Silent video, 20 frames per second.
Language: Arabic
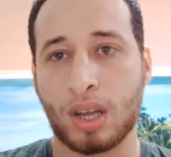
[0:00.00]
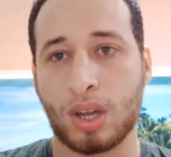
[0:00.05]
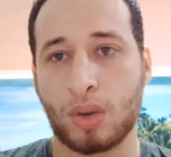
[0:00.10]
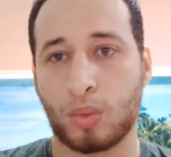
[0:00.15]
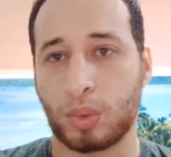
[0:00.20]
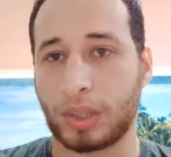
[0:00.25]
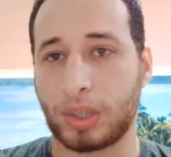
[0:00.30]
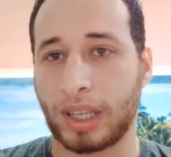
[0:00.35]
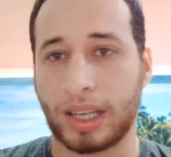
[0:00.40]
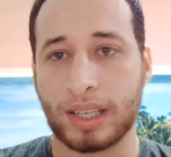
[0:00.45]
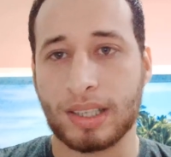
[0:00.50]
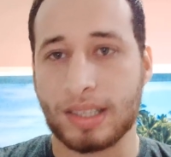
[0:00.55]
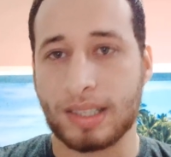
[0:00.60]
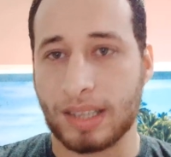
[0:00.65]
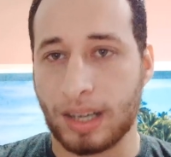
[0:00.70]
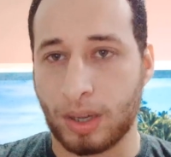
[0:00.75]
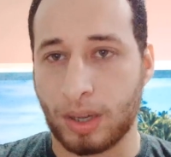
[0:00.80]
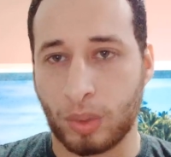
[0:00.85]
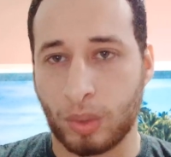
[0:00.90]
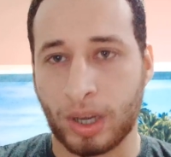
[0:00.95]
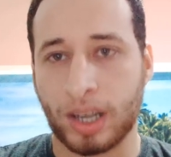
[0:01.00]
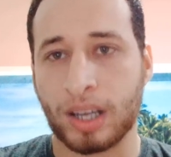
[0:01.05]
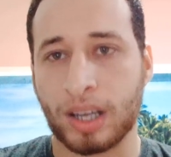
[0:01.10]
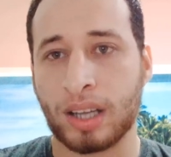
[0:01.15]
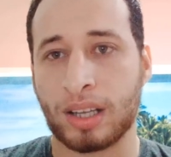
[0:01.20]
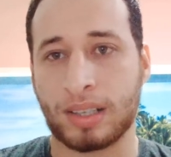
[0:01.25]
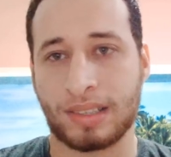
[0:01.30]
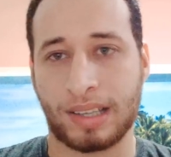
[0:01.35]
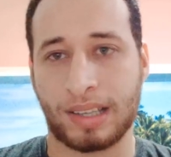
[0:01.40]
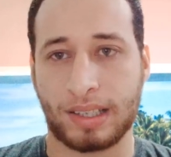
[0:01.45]
وتجهيز الأوراق
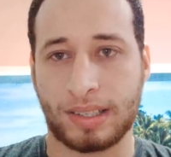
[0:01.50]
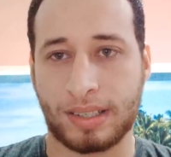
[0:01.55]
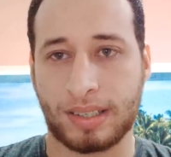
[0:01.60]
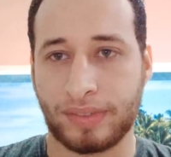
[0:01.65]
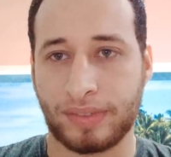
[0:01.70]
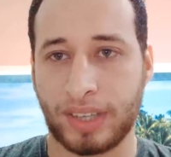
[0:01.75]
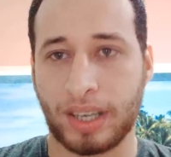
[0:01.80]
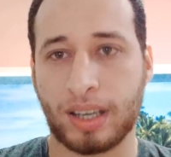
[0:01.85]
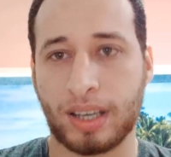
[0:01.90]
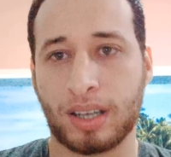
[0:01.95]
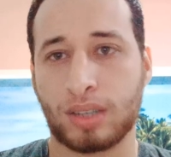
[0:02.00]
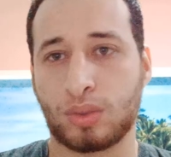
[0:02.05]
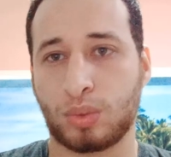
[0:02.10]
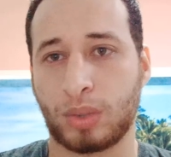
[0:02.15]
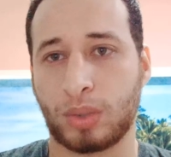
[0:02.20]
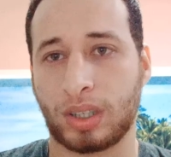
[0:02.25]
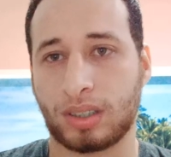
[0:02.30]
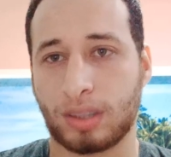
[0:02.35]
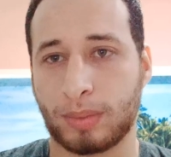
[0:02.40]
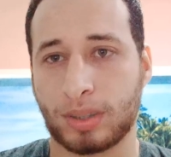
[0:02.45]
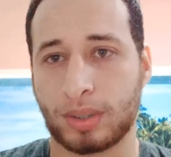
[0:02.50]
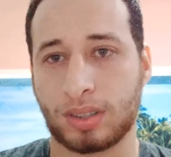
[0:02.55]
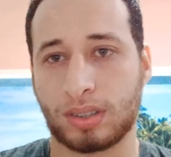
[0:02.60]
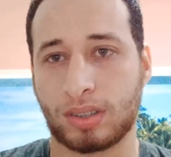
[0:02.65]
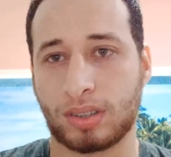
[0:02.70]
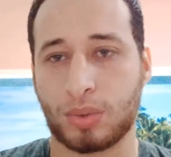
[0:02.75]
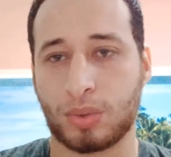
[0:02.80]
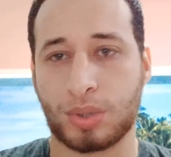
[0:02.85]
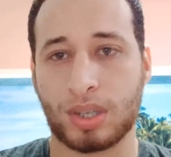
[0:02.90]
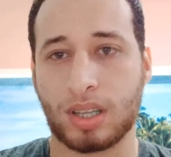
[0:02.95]
زي السيفيهات واختبارات
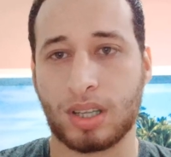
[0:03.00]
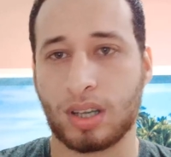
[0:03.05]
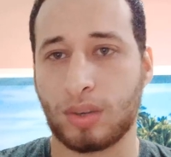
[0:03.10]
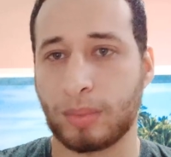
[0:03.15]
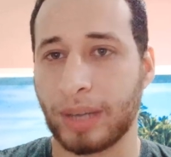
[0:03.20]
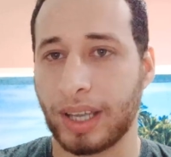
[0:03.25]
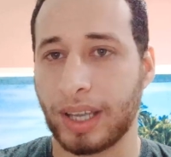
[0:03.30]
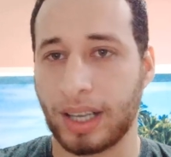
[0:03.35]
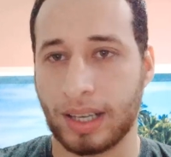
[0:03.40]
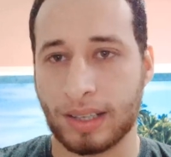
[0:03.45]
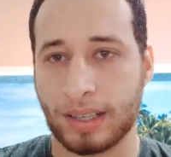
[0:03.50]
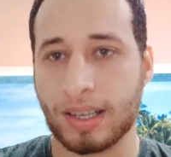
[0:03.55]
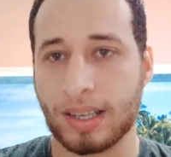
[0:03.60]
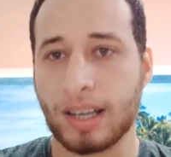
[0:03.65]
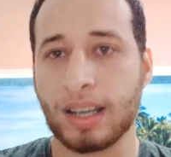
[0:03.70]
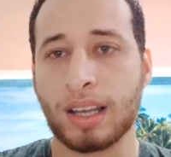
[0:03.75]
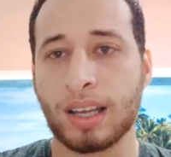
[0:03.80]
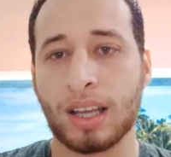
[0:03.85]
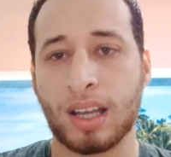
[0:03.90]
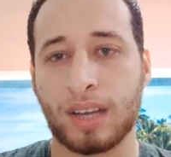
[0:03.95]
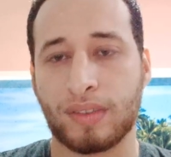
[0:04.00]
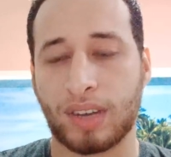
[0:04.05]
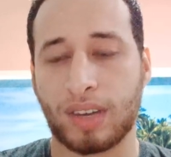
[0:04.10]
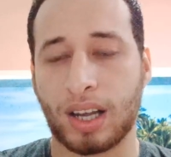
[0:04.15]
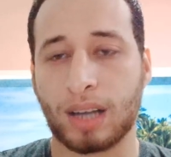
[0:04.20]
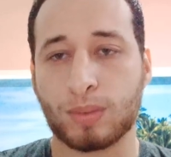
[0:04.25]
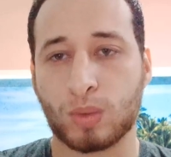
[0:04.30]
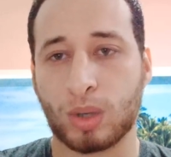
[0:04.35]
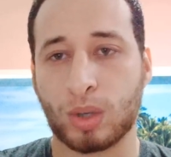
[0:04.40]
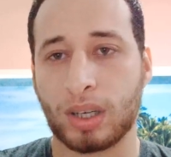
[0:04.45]
التوصية وما إلى ذلك
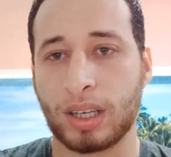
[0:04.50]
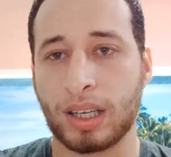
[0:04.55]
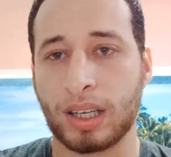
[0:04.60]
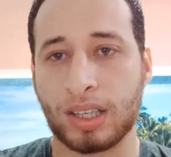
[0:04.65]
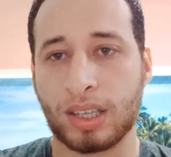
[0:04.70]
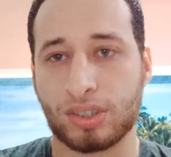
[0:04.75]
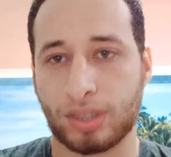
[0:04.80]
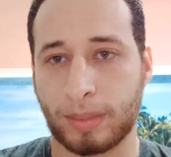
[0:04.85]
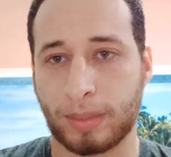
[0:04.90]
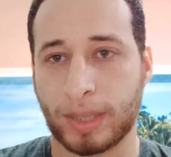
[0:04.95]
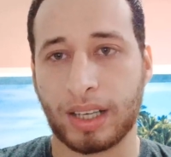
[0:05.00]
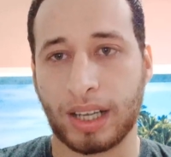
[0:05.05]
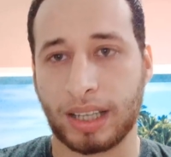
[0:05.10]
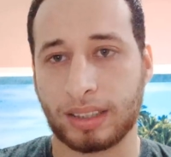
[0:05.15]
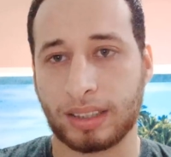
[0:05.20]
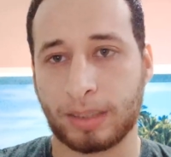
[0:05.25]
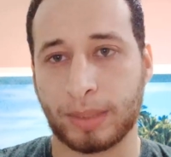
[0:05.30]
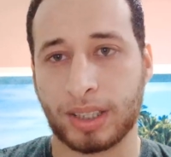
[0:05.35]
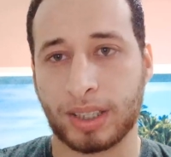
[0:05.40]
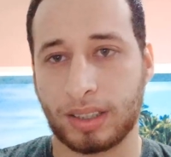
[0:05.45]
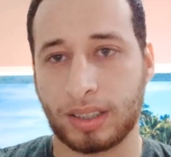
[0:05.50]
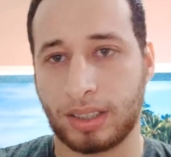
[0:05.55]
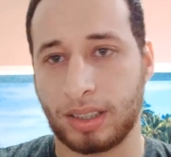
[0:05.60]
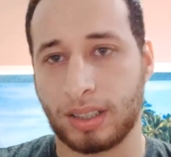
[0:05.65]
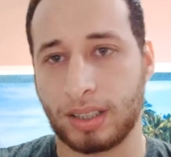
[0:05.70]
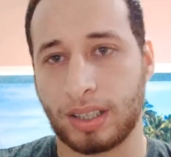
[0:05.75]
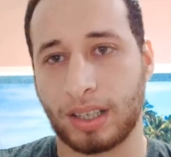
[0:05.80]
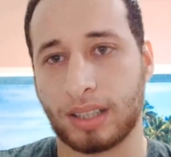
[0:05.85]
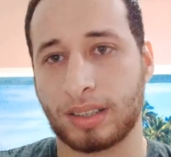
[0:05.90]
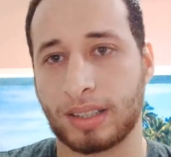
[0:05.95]
فالحمد لله شملنا خدمات
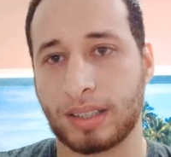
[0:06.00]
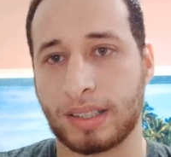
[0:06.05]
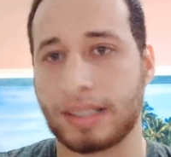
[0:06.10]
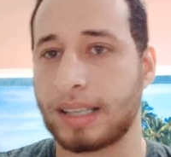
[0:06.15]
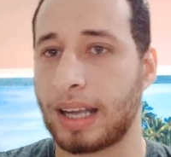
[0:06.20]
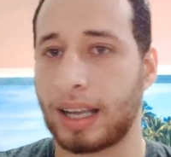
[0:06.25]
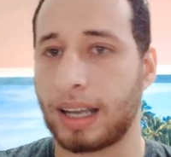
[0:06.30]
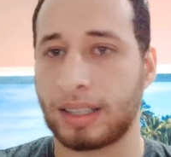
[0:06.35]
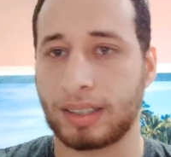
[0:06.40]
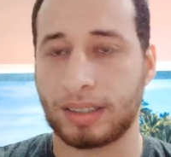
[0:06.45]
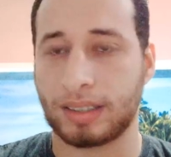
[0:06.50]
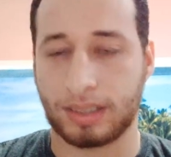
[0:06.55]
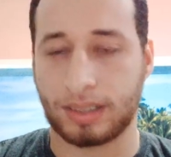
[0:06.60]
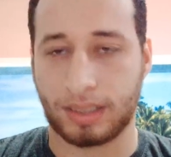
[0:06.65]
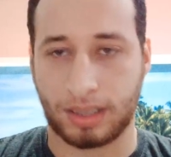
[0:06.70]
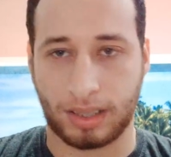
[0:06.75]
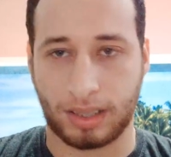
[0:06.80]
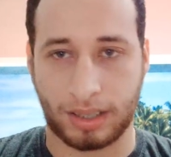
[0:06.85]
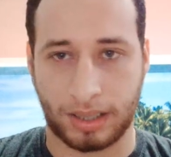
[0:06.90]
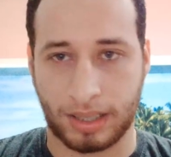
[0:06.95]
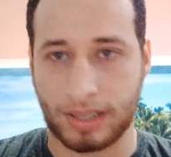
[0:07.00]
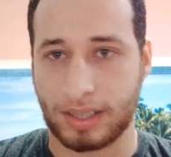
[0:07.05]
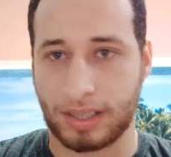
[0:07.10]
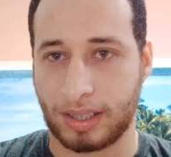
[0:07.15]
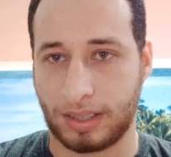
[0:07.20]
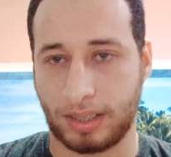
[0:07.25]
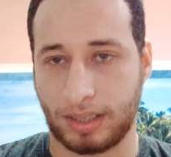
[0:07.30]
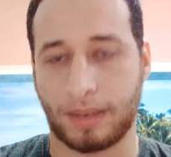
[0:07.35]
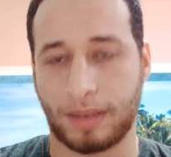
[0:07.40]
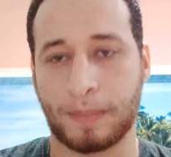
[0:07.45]
كتيرة جدا ساعدت ناس
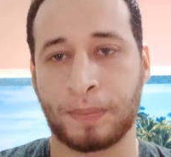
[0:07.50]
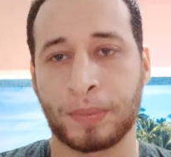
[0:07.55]
كتير